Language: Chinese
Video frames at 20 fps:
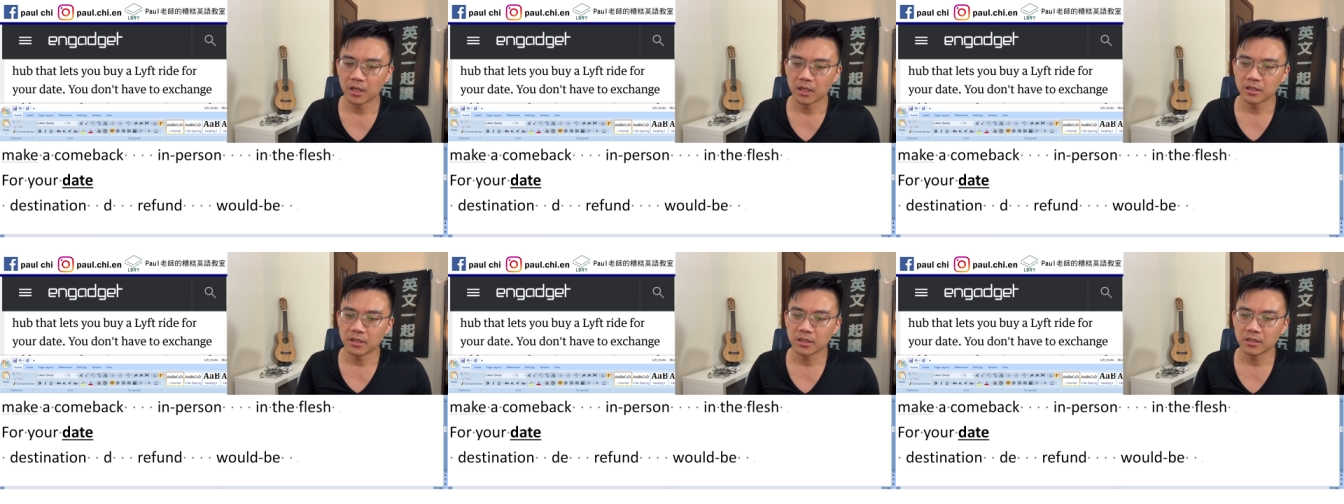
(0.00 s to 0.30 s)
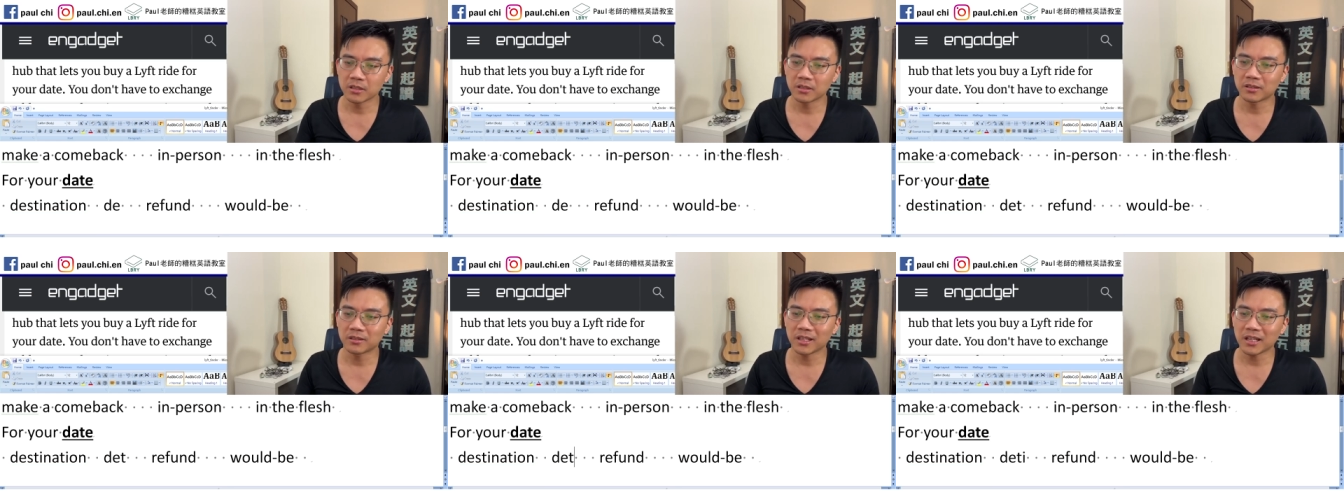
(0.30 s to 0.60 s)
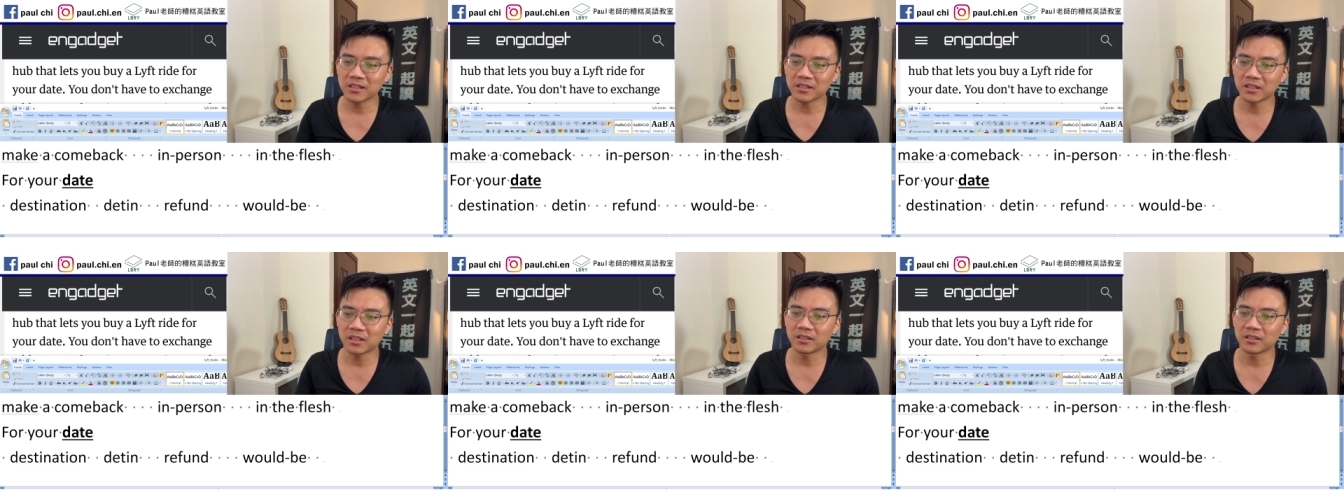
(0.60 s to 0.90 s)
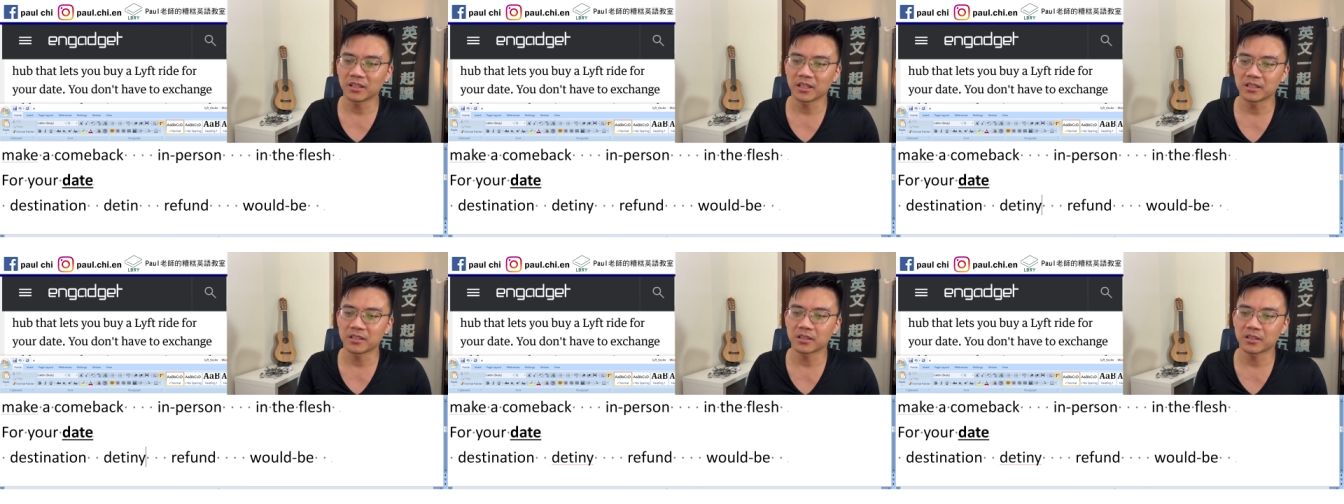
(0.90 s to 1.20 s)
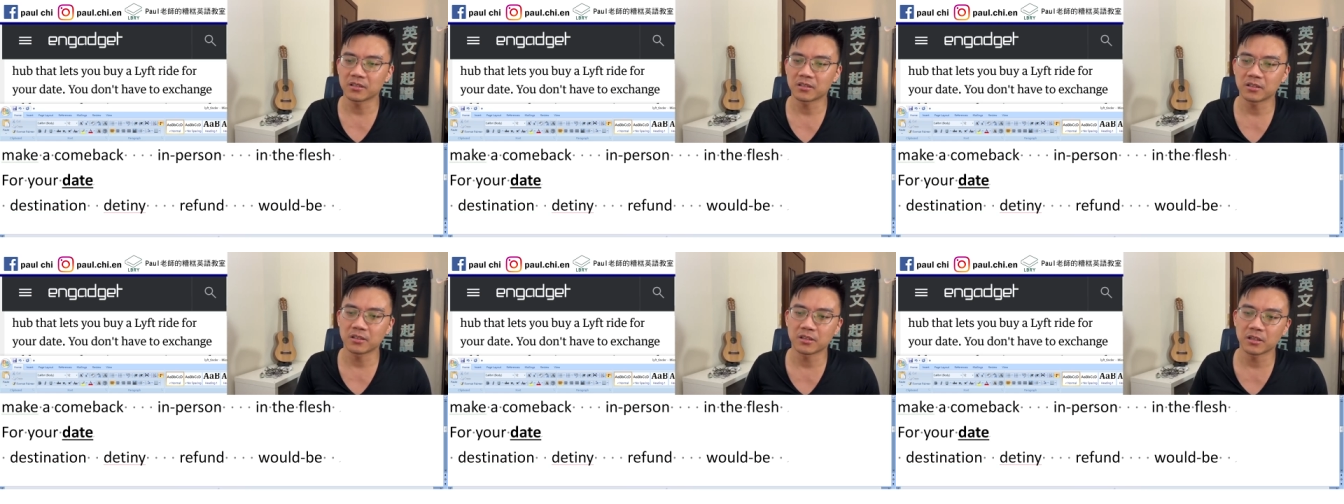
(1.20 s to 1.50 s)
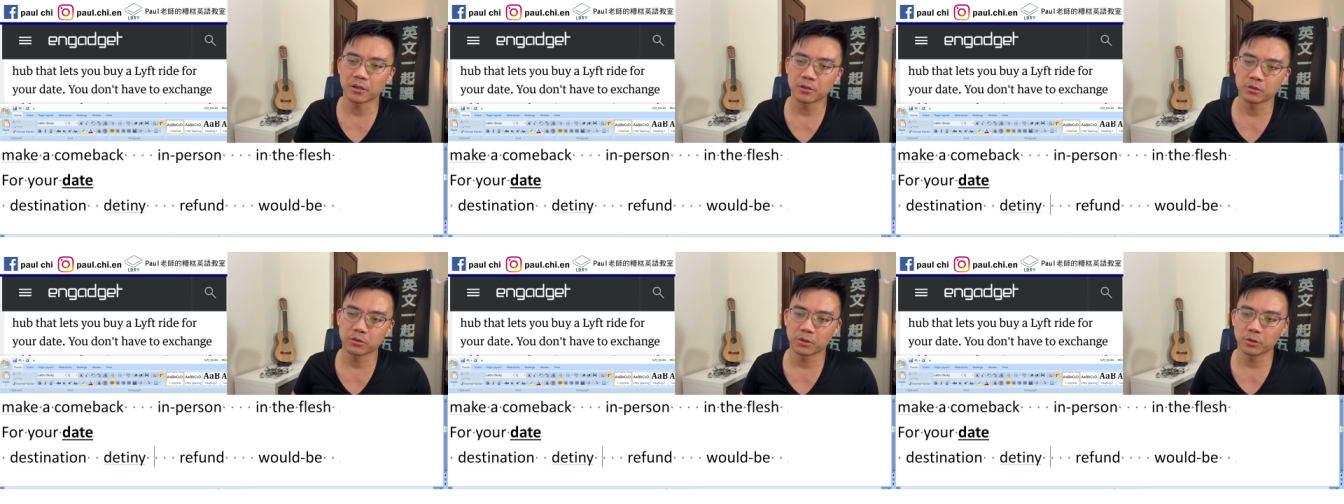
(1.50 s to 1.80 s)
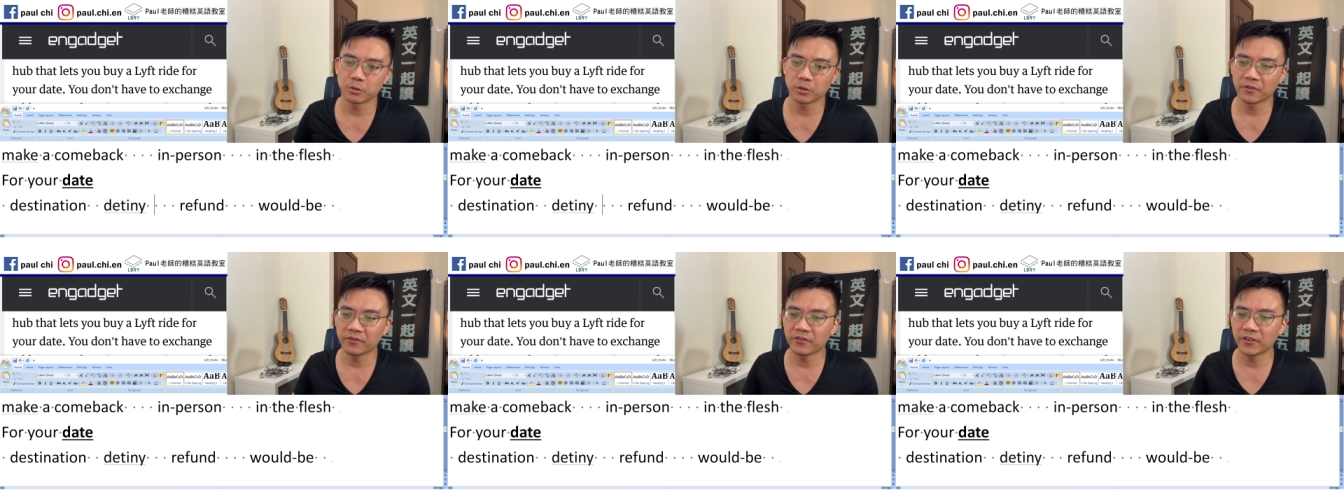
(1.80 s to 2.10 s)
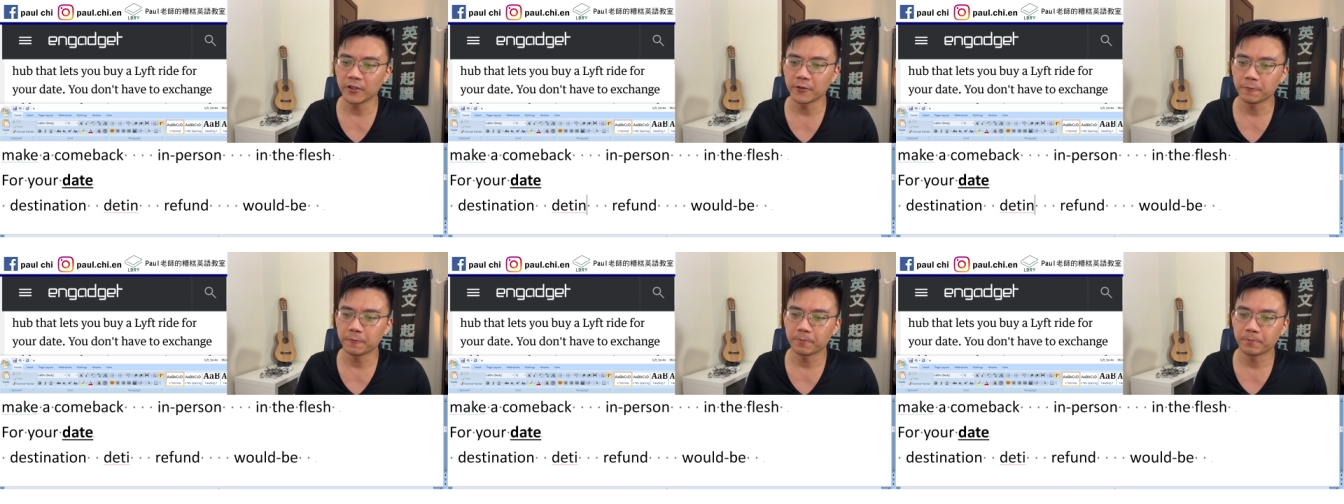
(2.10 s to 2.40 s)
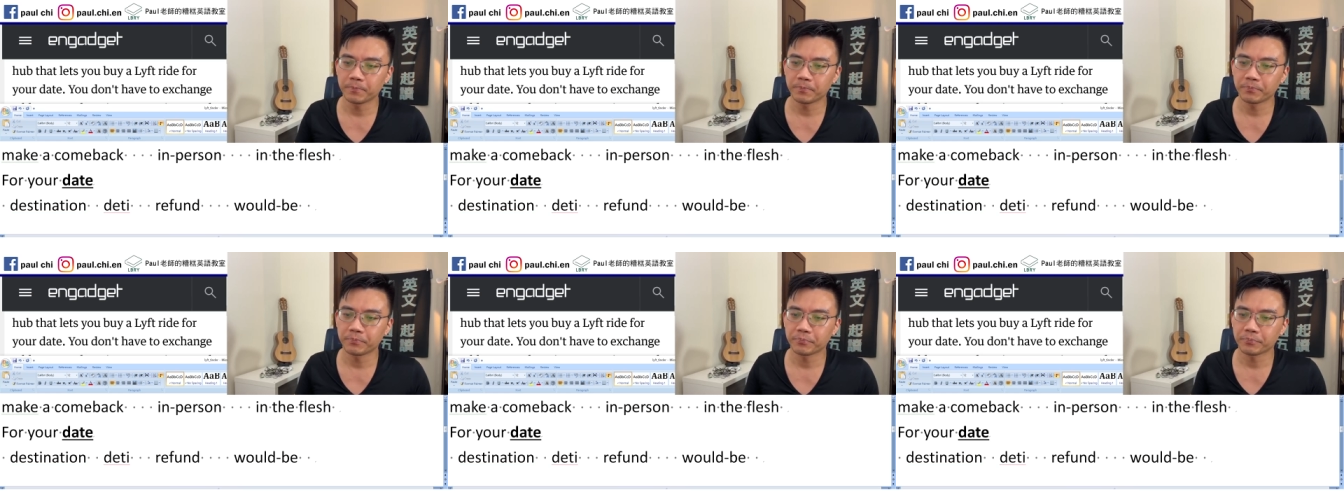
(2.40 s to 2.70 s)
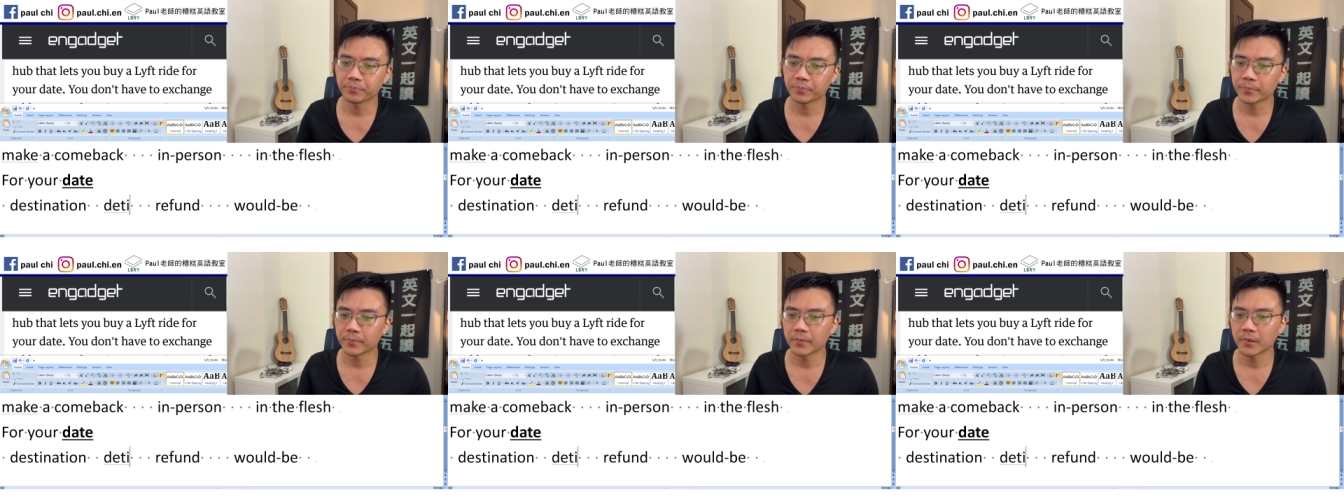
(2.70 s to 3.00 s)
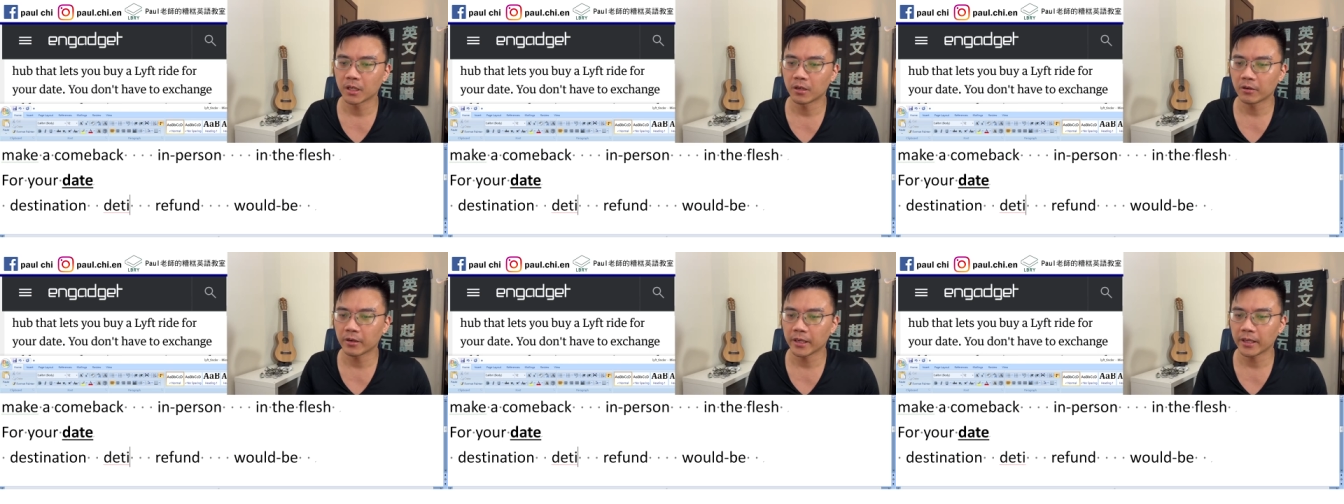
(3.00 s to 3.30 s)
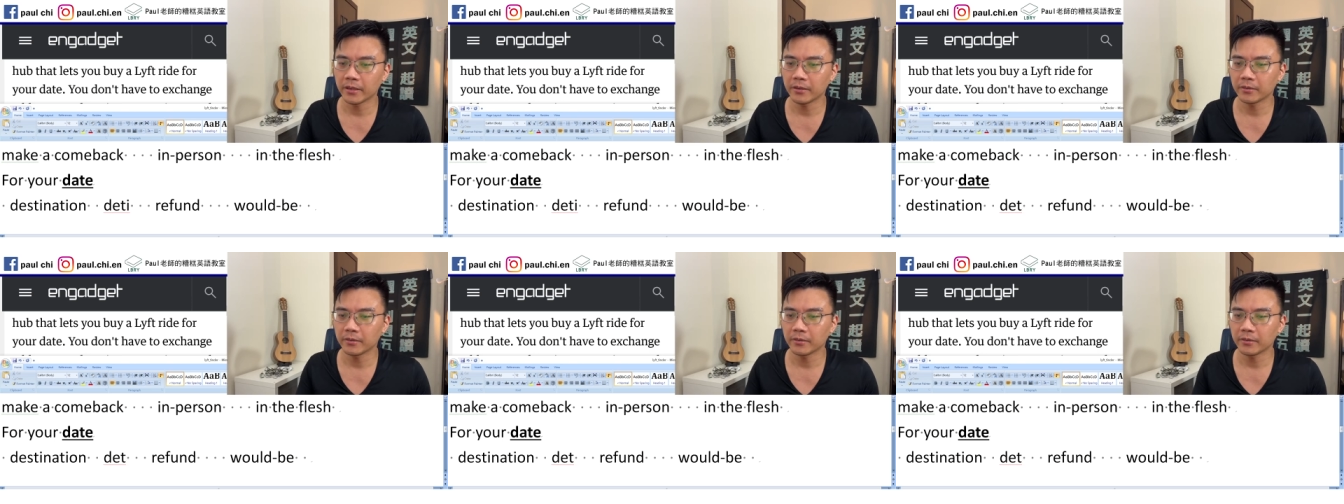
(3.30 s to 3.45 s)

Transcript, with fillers: 其实 destiny 这个字叫做缘分，OK，